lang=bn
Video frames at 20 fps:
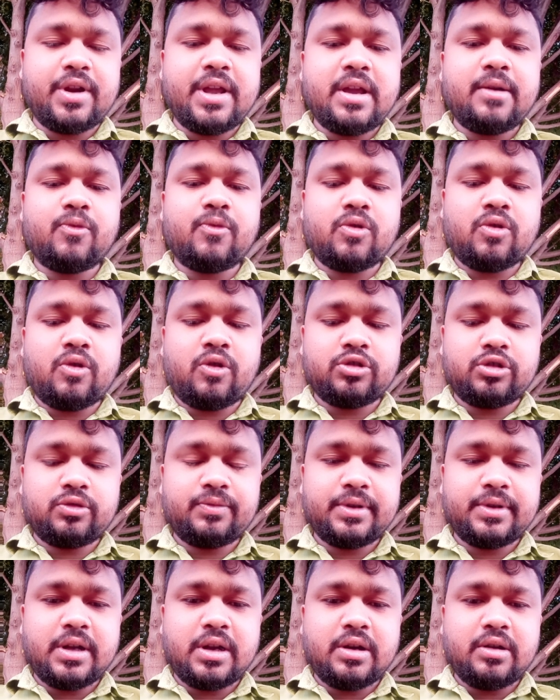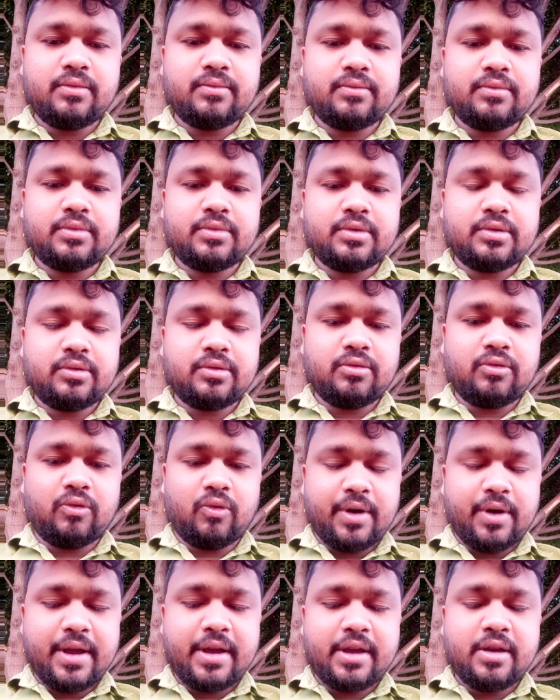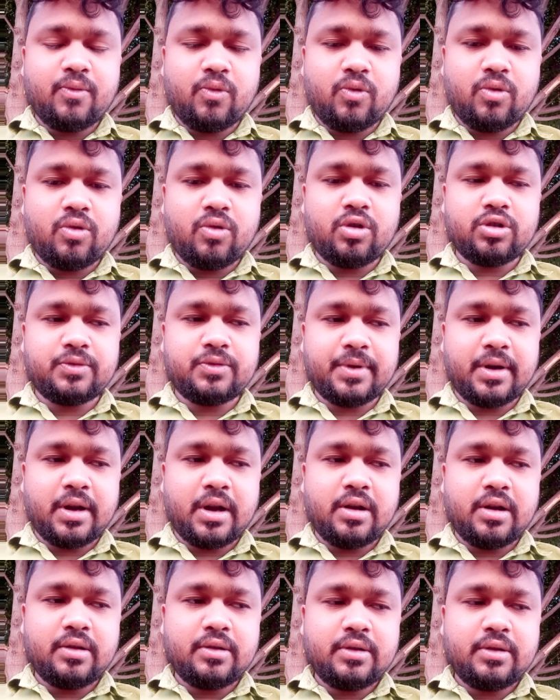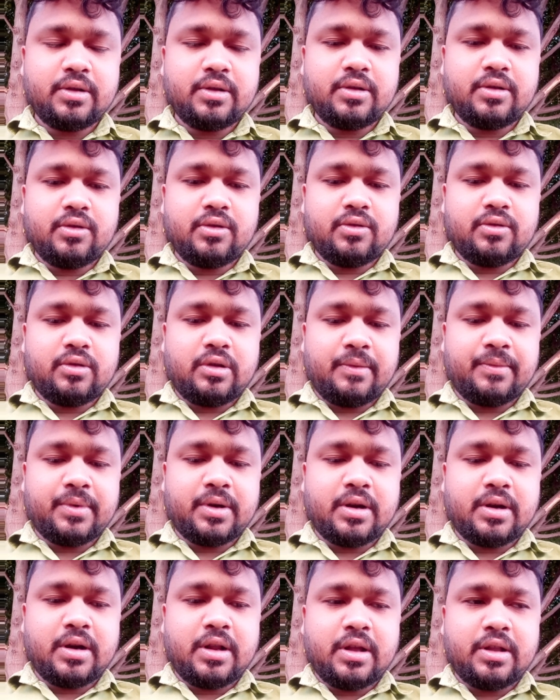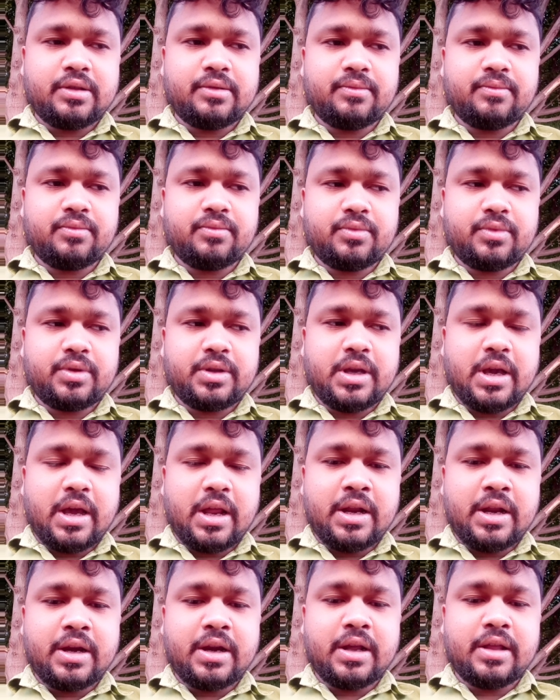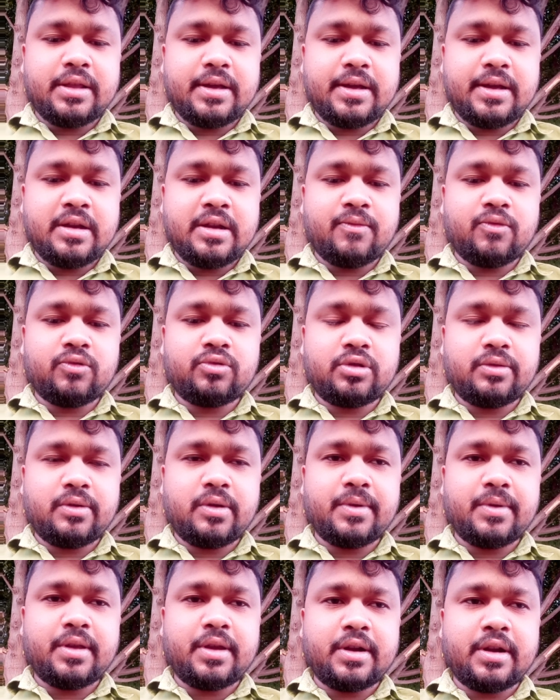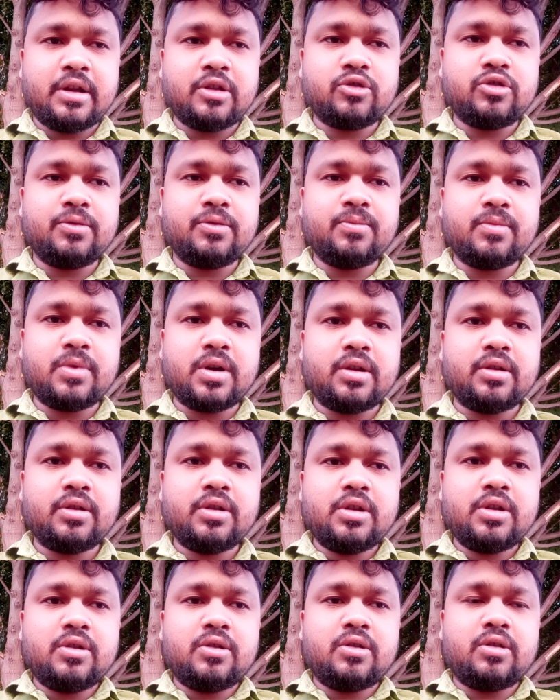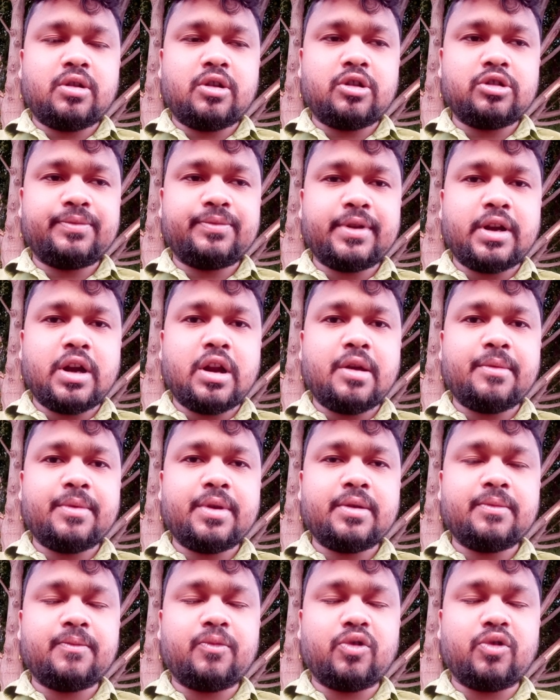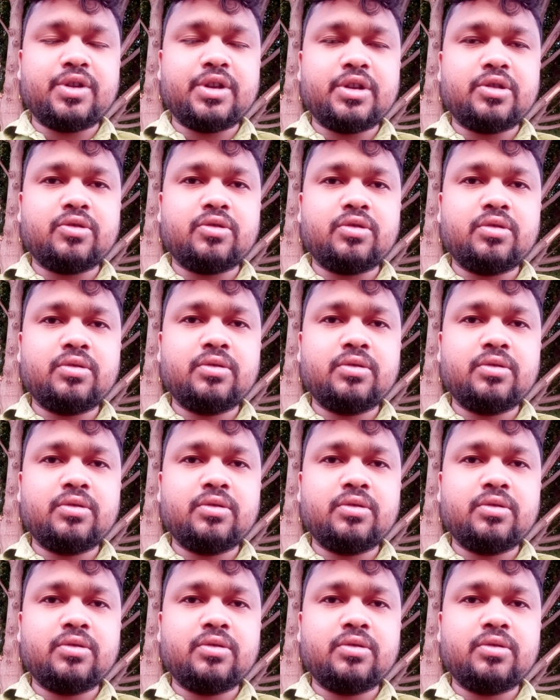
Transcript: অনেক বড় হসপিটাল অনেকই বড় হসপিটাল আপনারা গেলে না দেখলে বুঝতে পারবেন যেটা জিম্মার হসপিটাল নামে পরিচিত